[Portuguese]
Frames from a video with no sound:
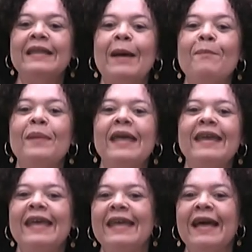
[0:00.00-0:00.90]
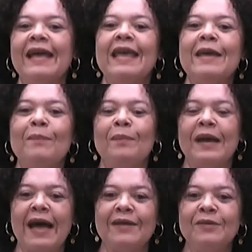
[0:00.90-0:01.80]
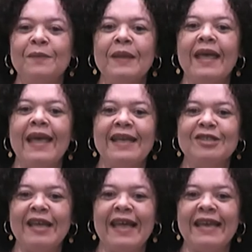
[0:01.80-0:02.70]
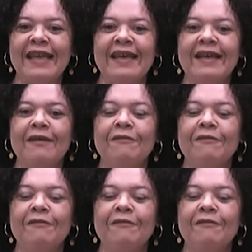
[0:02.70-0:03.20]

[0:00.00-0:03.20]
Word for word: da Pereira e Prado Engenharia.